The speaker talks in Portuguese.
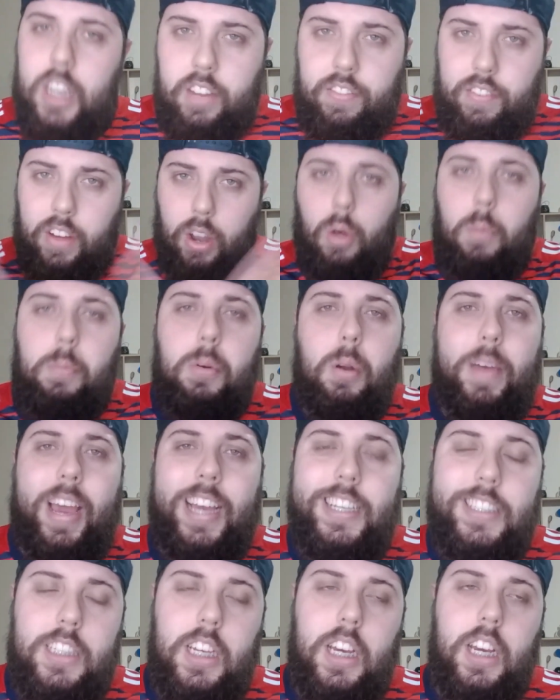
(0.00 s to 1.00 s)
Ele falou pro
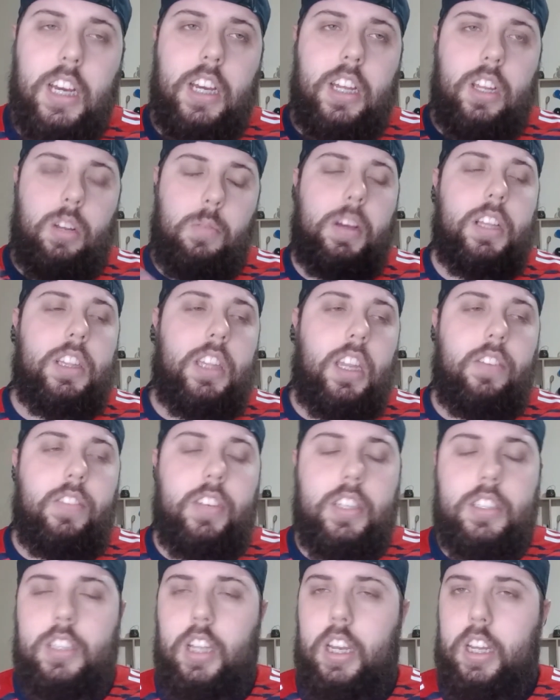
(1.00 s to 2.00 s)
Messi, numa
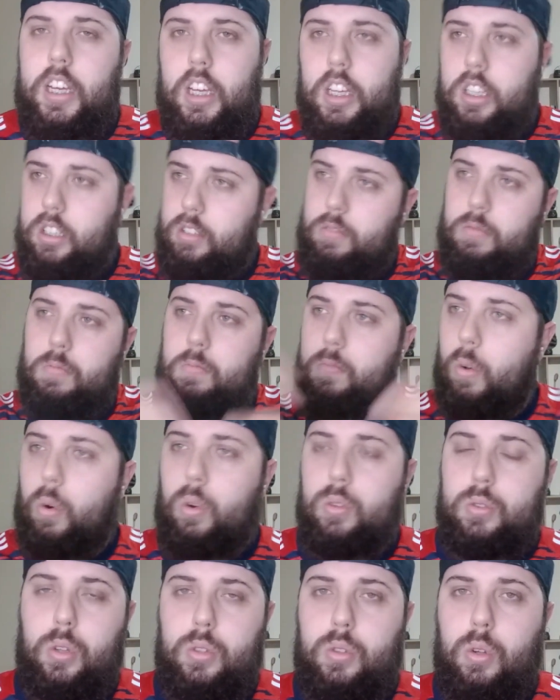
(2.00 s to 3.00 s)
entrevista, né, que
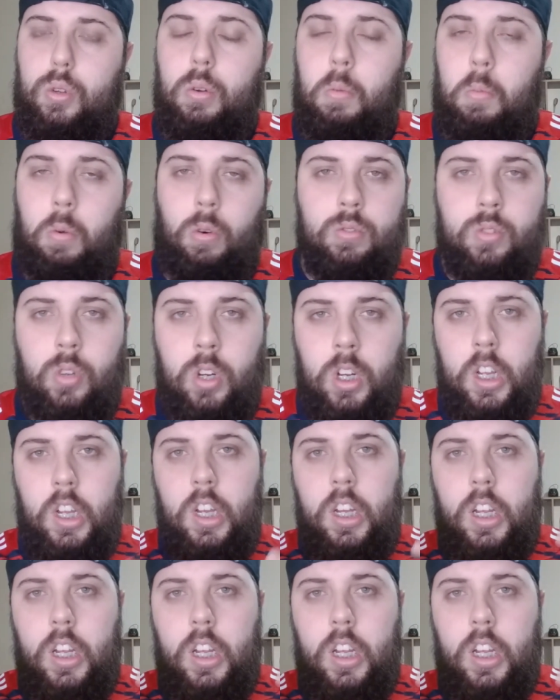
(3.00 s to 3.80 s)
rodou todo mundo,